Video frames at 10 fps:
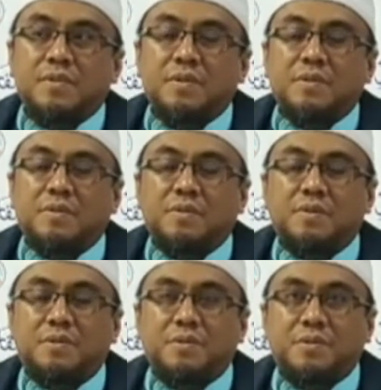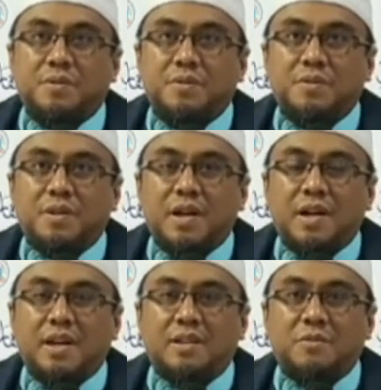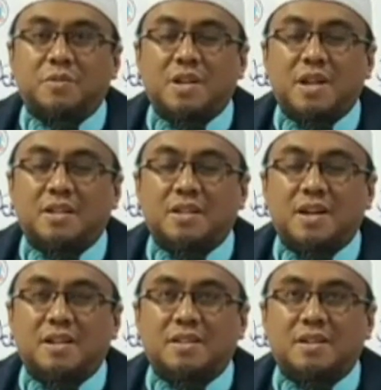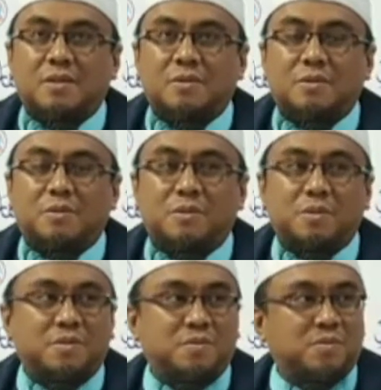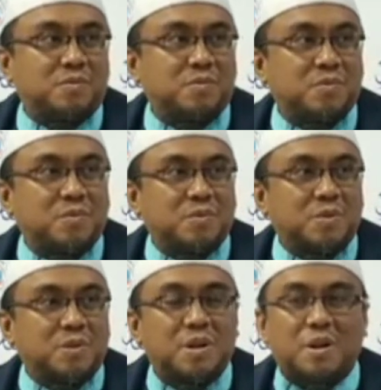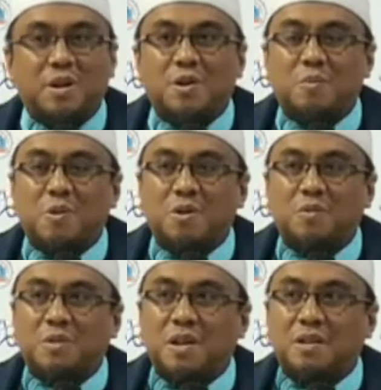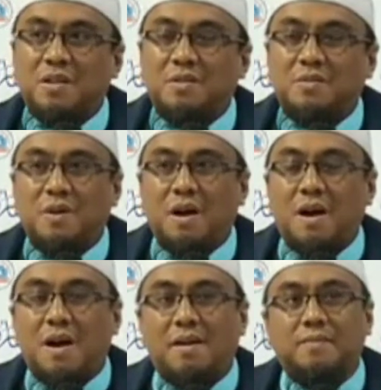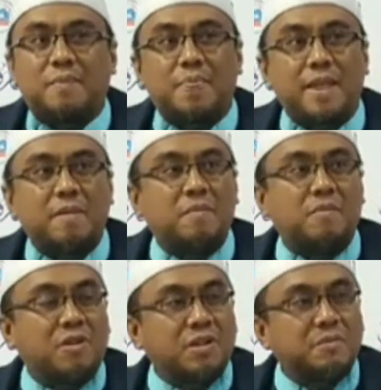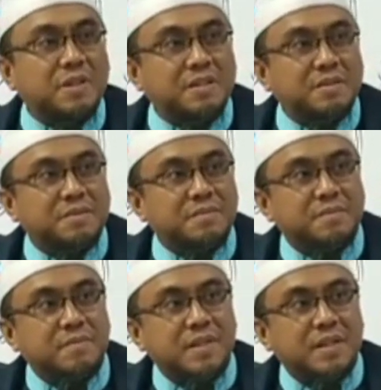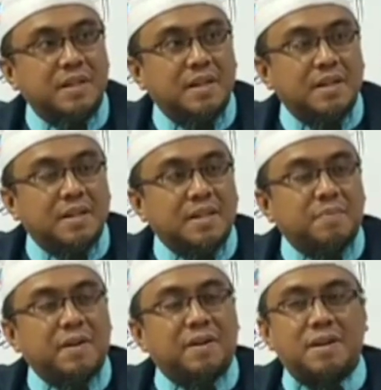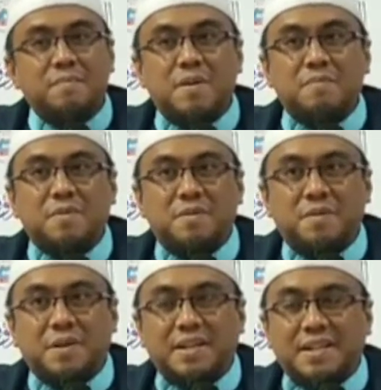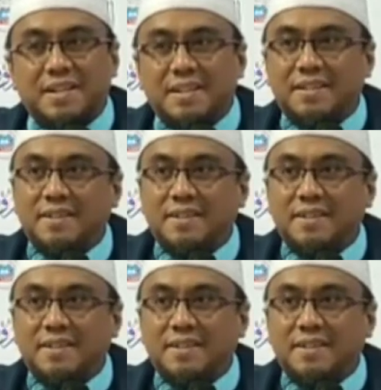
Duduk, lihat ustadznya, tekun, dengerin omongan ustadznya, taat. Imam Bukhari itu begitu. Tapi kalau Imam Bukhari